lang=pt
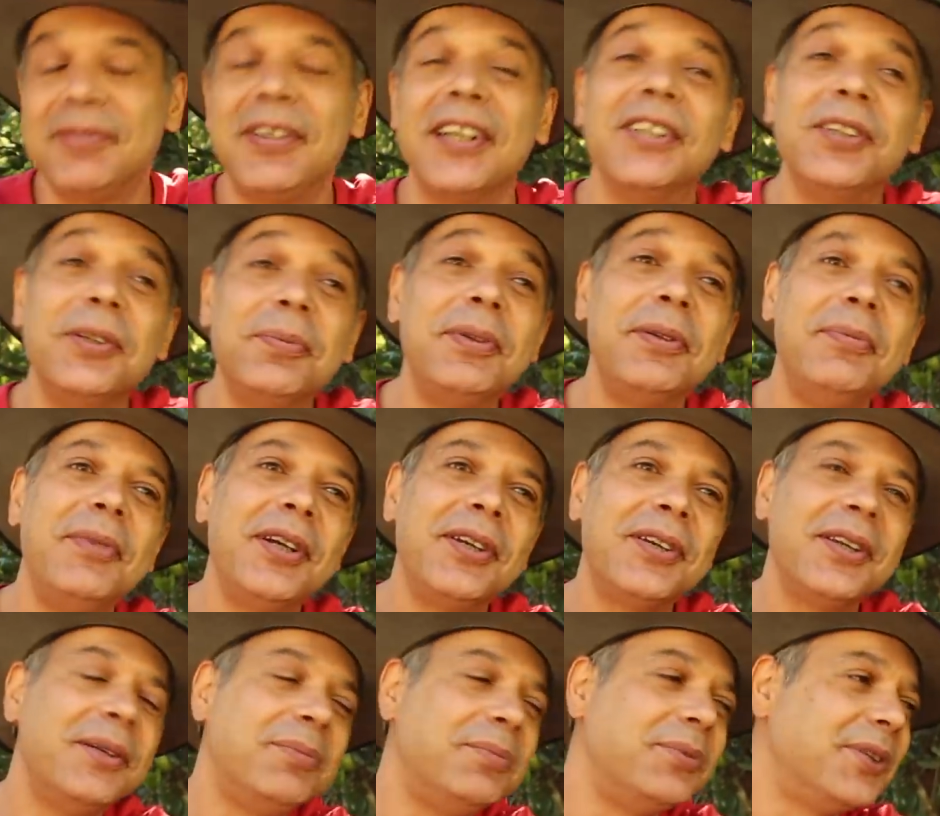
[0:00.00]
Fazer o
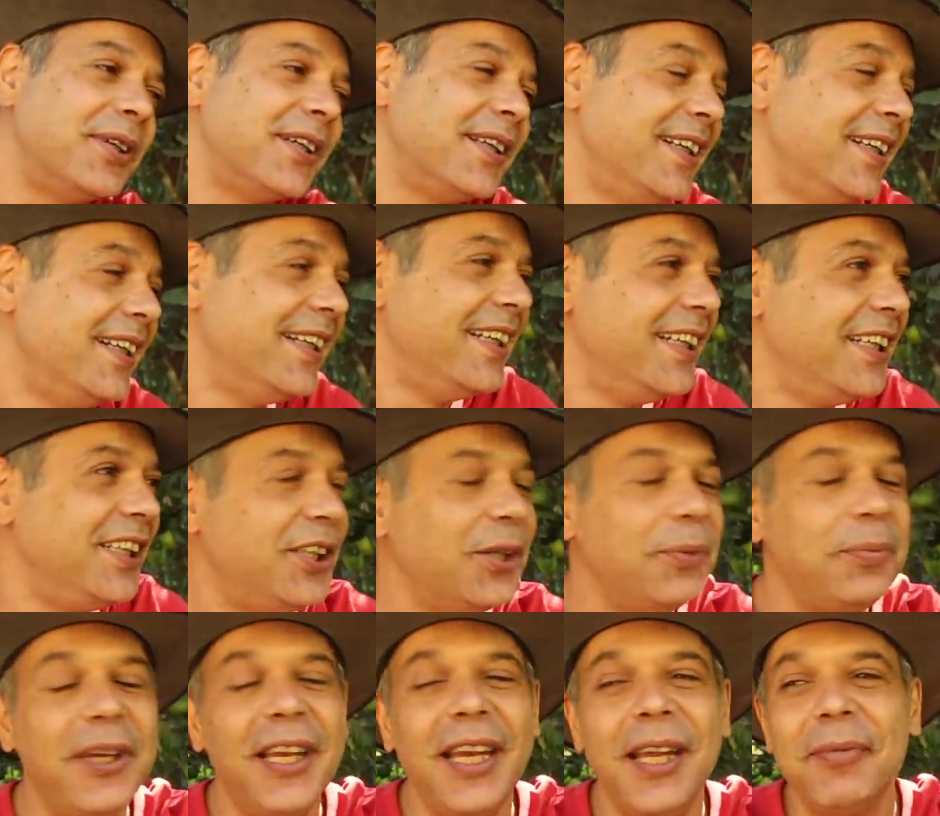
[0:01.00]
primeiro tambor. E
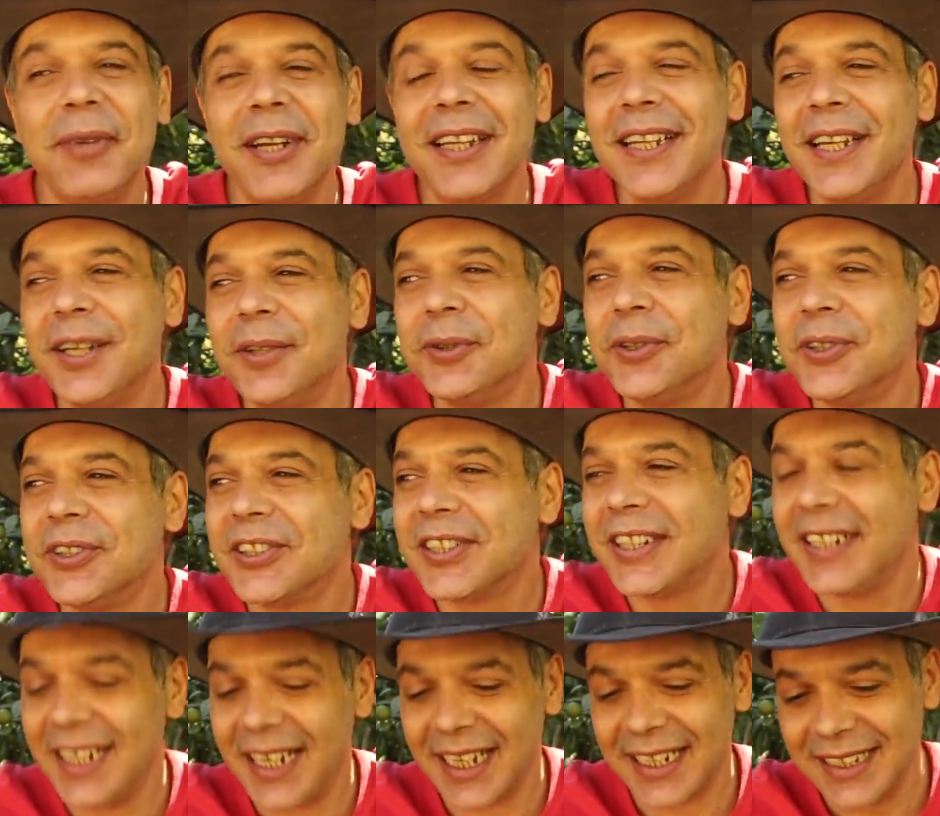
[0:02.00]
eu me lembro até hoje
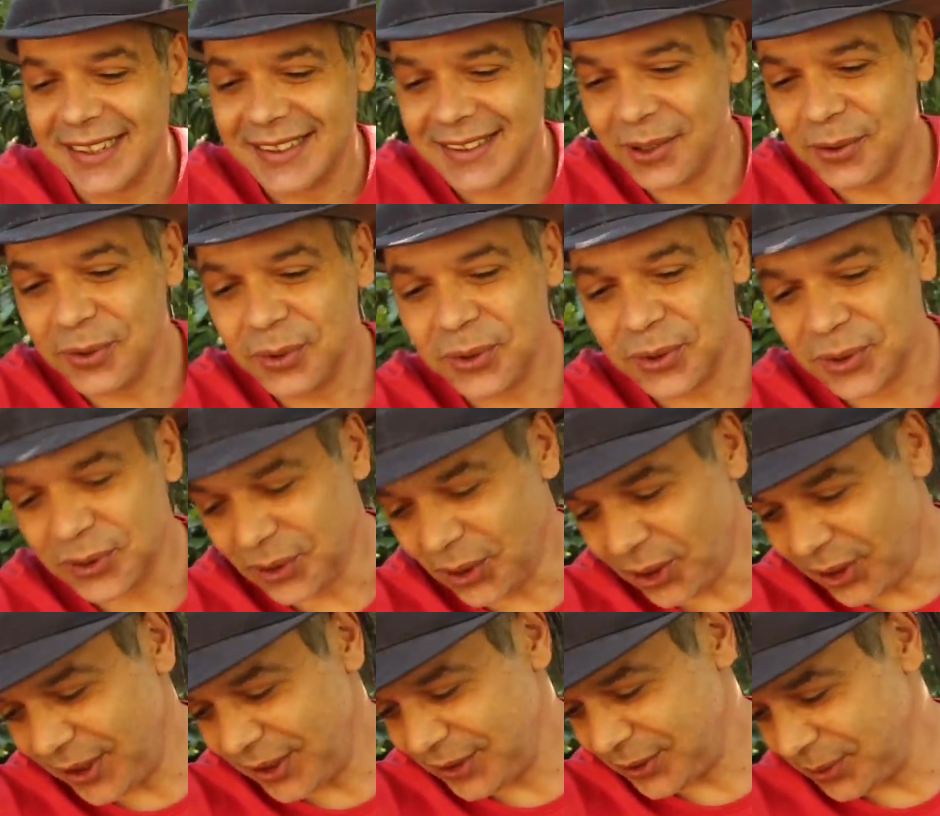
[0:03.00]
que a questão dos
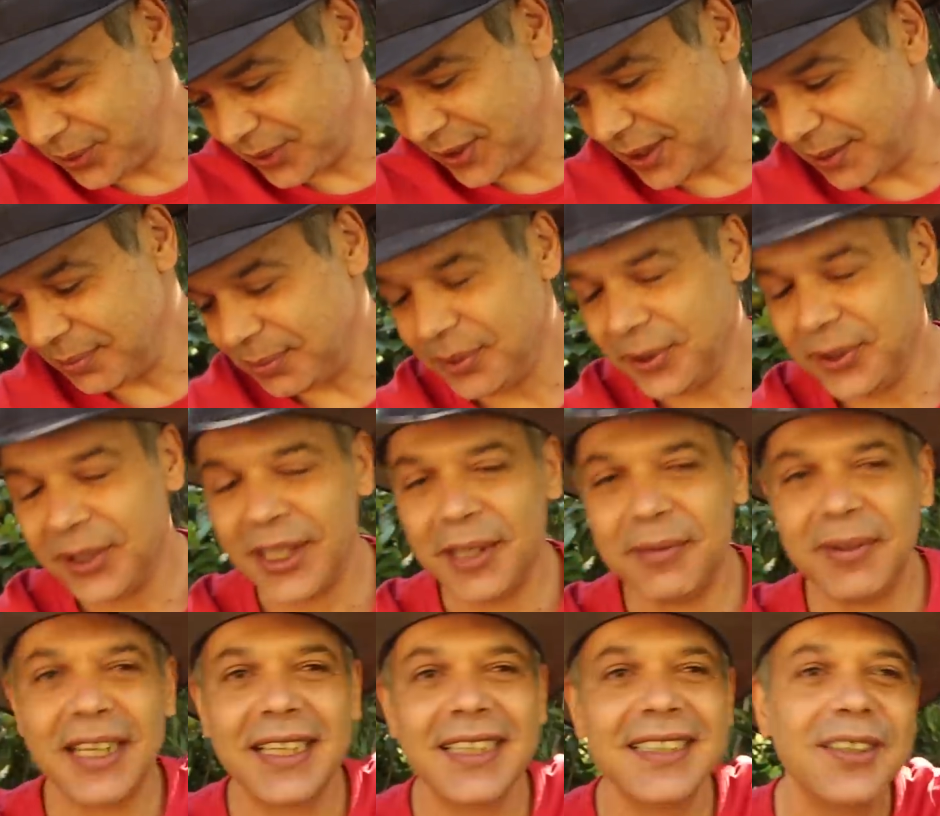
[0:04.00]
nós no tambor é
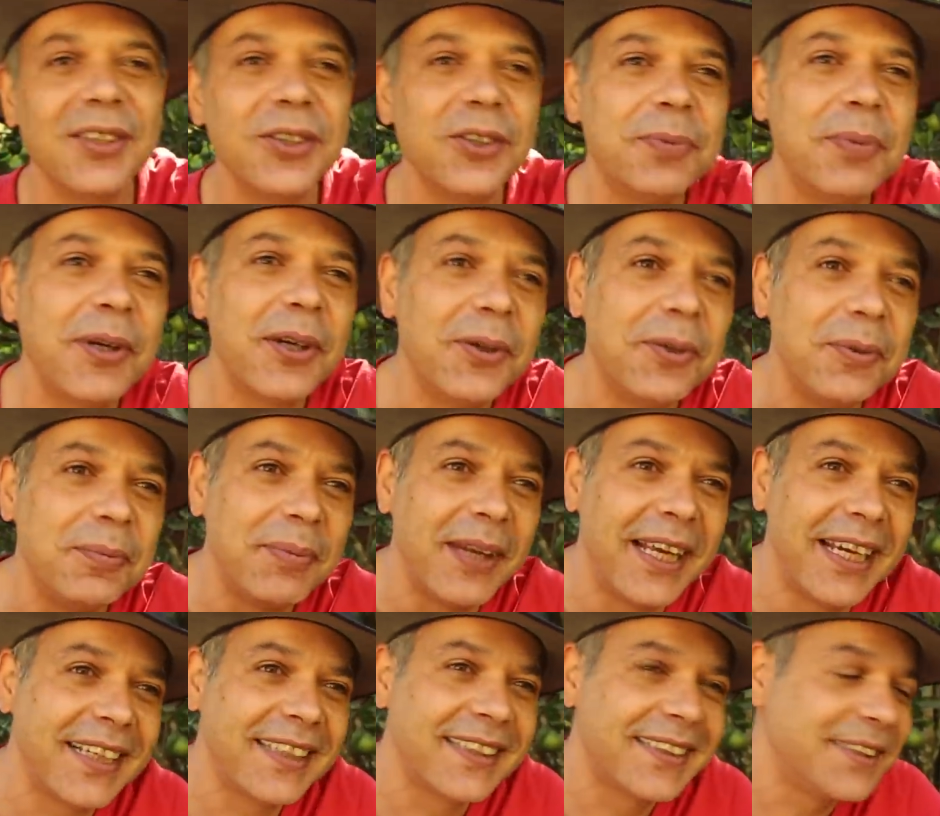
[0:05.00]
uma questão super
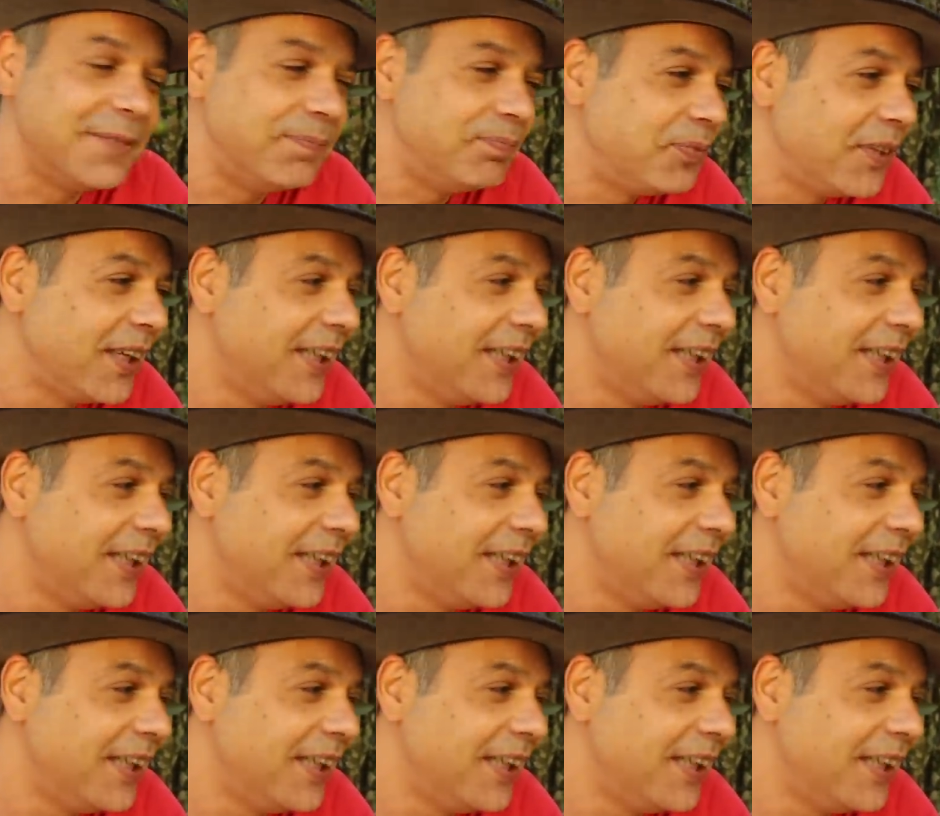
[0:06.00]
complexa.